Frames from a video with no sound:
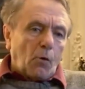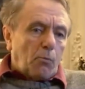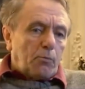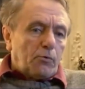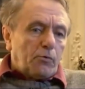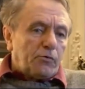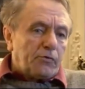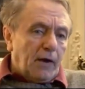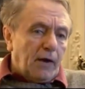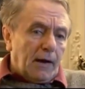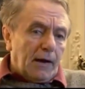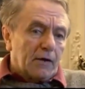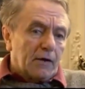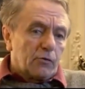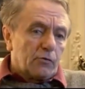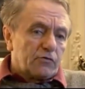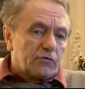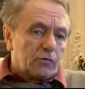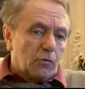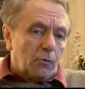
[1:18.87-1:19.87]
Bon, plus
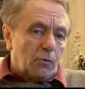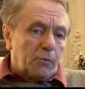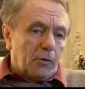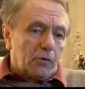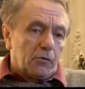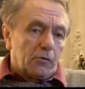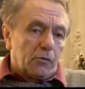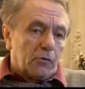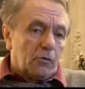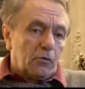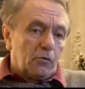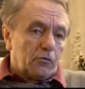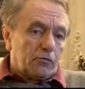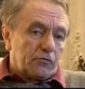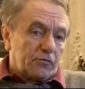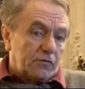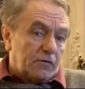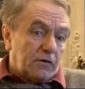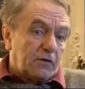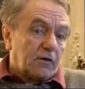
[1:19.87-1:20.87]
tard, euh, si on pense, euh,
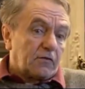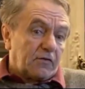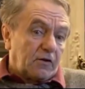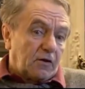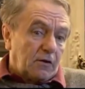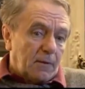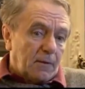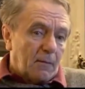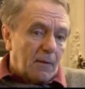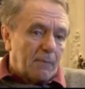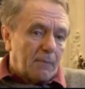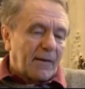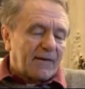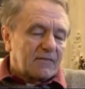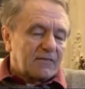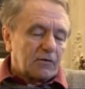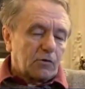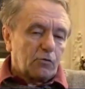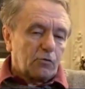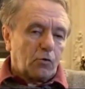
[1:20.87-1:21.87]
c'est-à-dire c'est quand même à
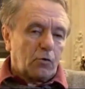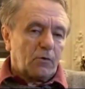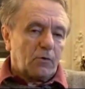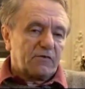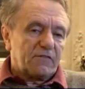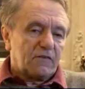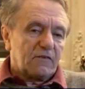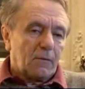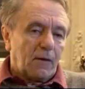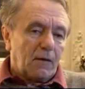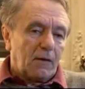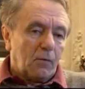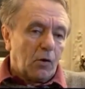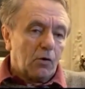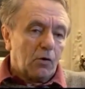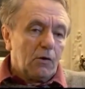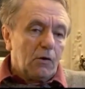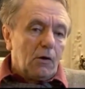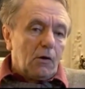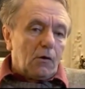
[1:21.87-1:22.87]
partir du romantisme
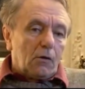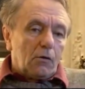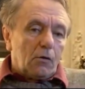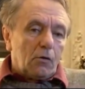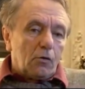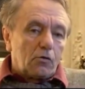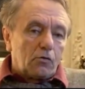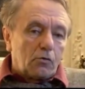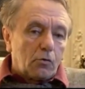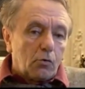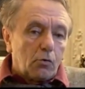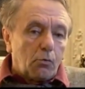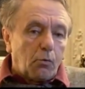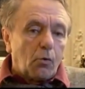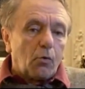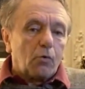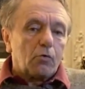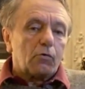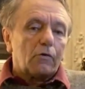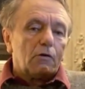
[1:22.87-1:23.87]
allemand euh, que
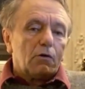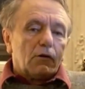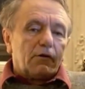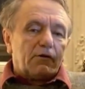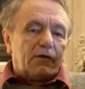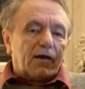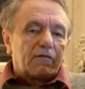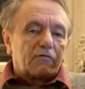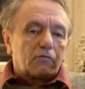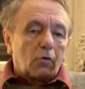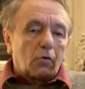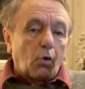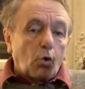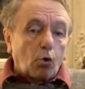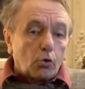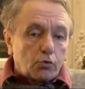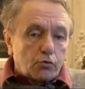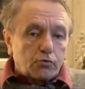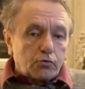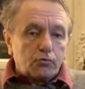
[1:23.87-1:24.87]
bon, il y a ce
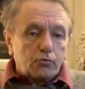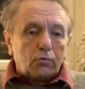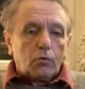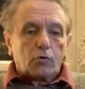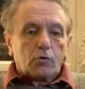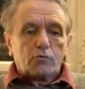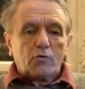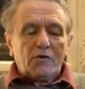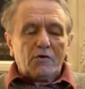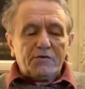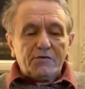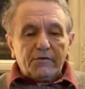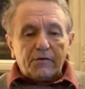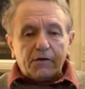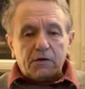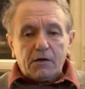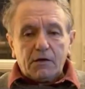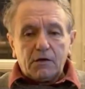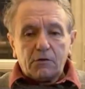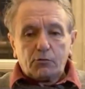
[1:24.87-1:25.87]
retour de
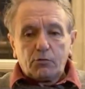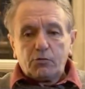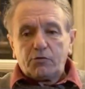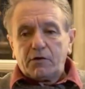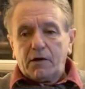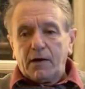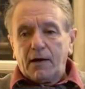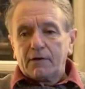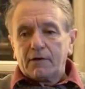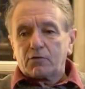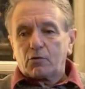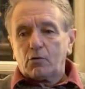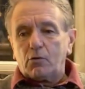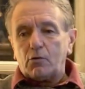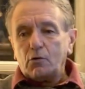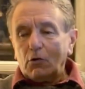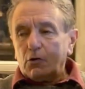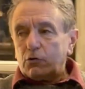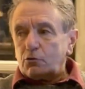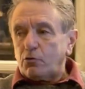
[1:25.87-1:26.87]
l'idée du théâtre, euh,
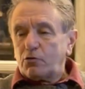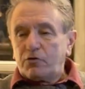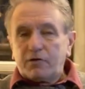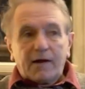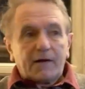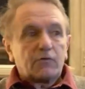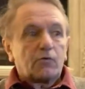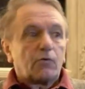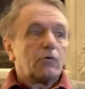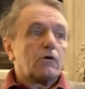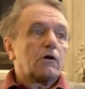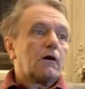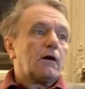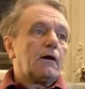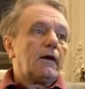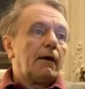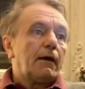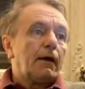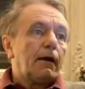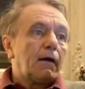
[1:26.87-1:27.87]
du théâtre
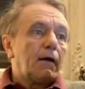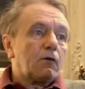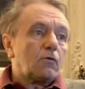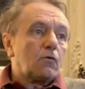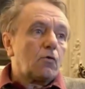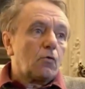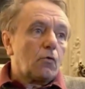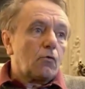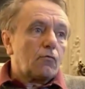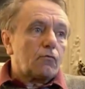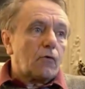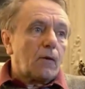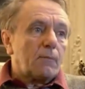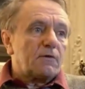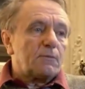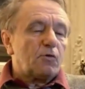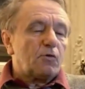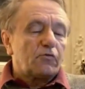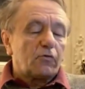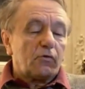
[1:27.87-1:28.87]
grec, qu'on voit un
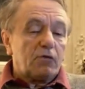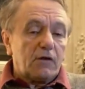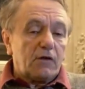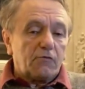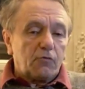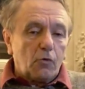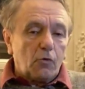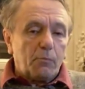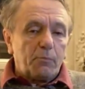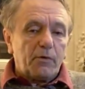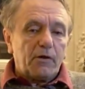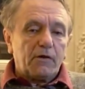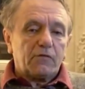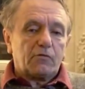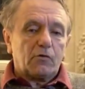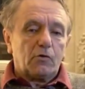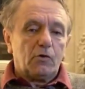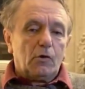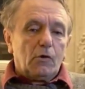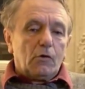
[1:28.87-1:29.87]
petit peu se développer
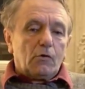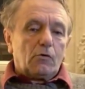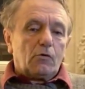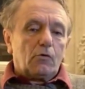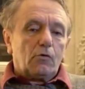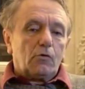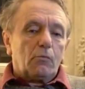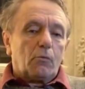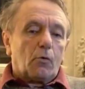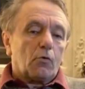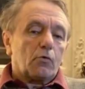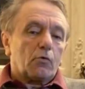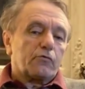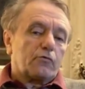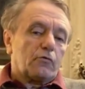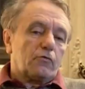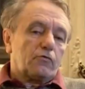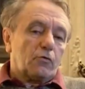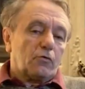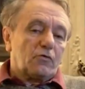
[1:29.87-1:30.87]
ce bon
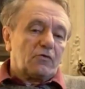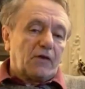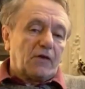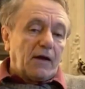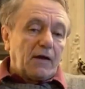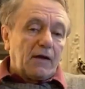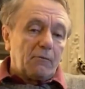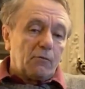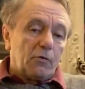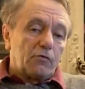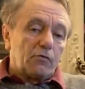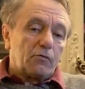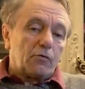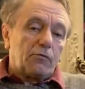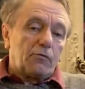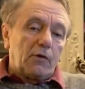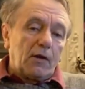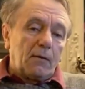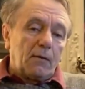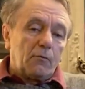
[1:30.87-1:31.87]
ce, thème, ce
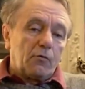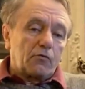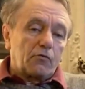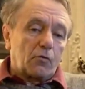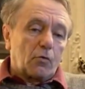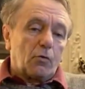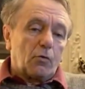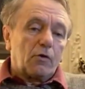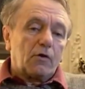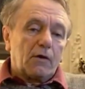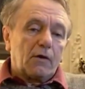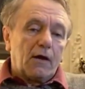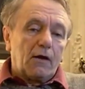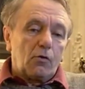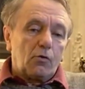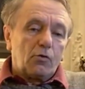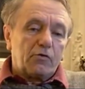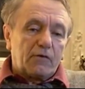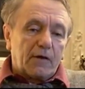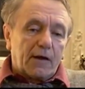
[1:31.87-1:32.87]
thème selon
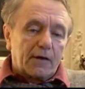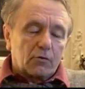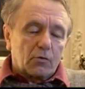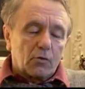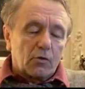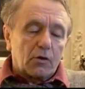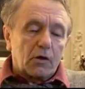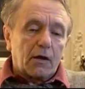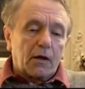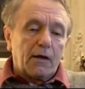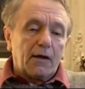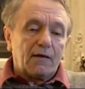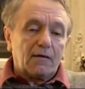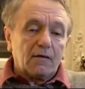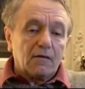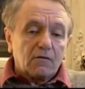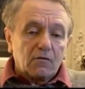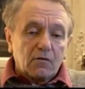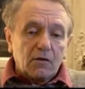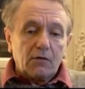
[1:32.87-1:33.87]
lequel le théâtre grec
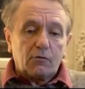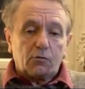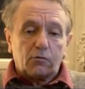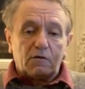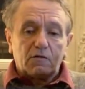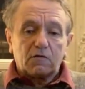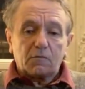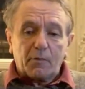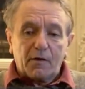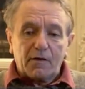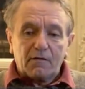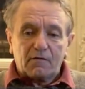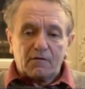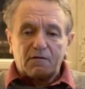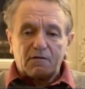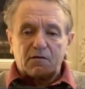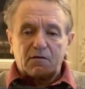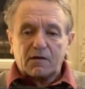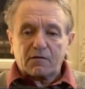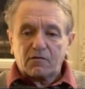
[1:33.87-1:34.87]
était une espèce
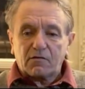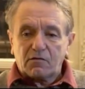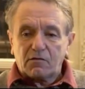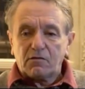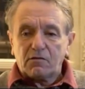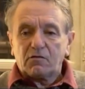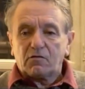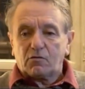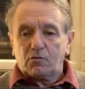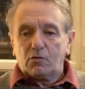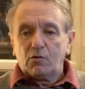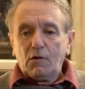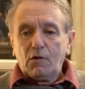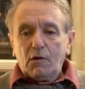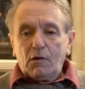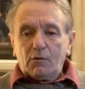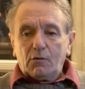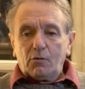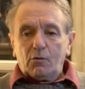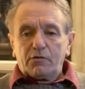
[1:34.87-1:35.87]
d'exercice,
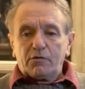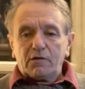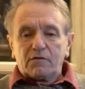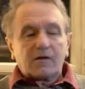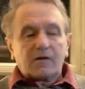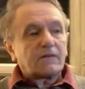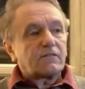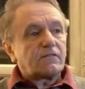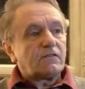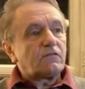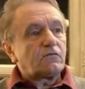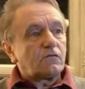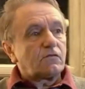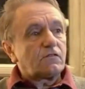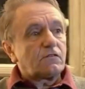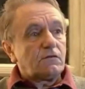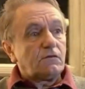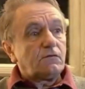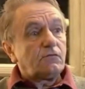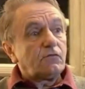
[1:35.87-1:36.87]
d'exercice
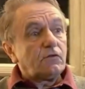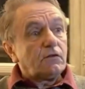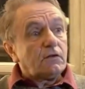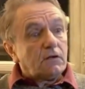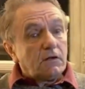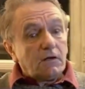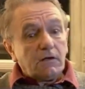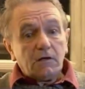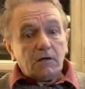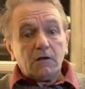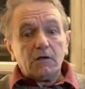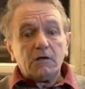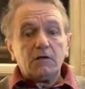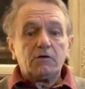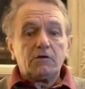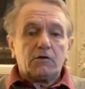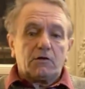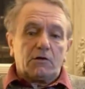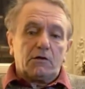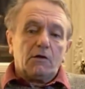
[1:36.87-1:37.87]

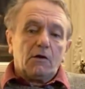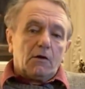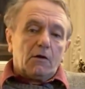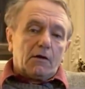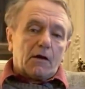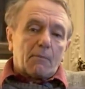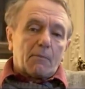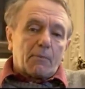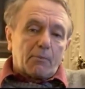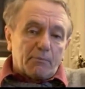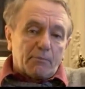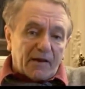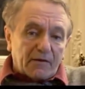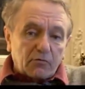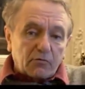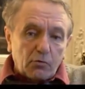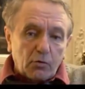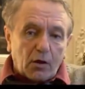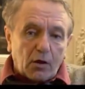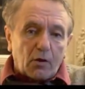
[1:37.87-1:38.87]
civique et, bien
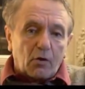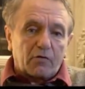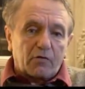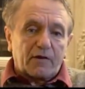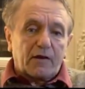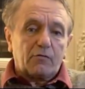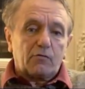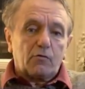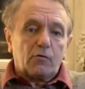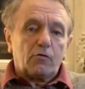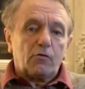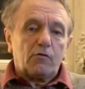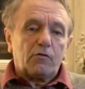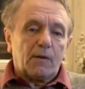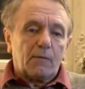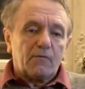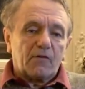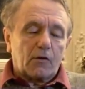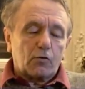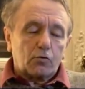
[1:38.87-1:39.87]
sûr, alors ça, ce,
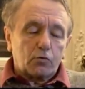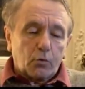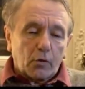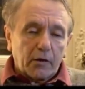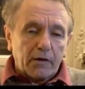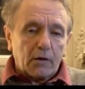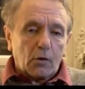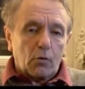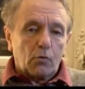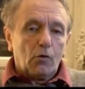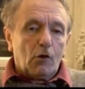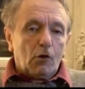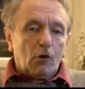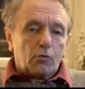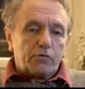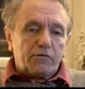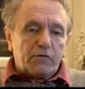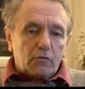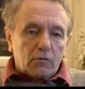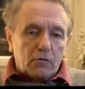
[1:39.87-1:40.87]
thème va courir au,
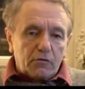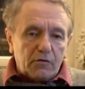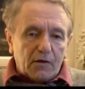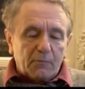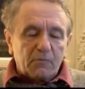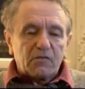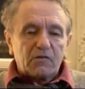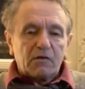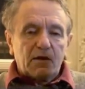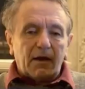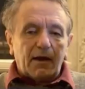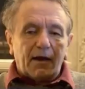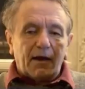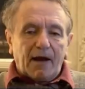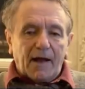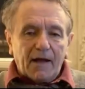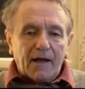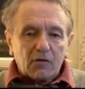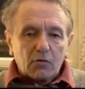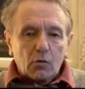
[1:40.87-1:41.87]
19e
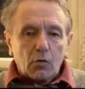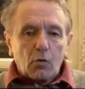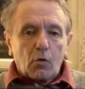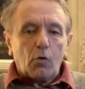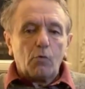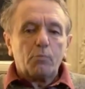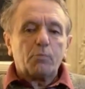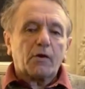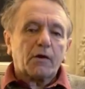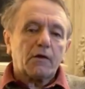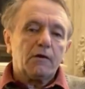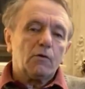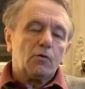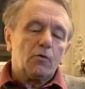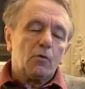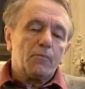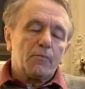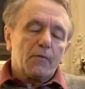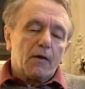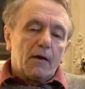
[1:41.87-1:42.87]
siècle, être repris,
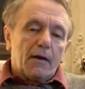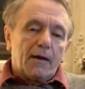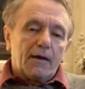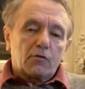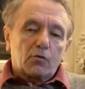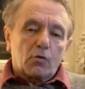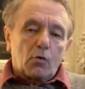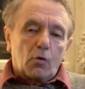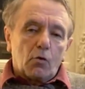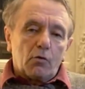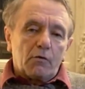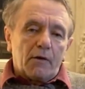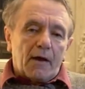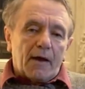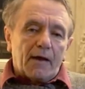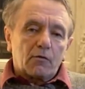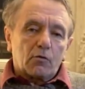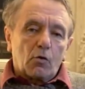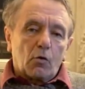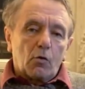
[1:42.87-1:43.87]
être
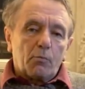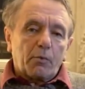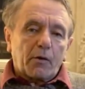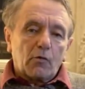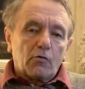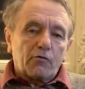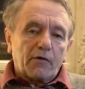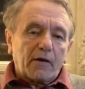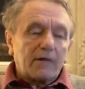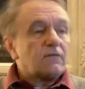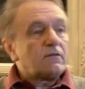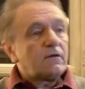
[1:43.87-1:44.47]
être repris au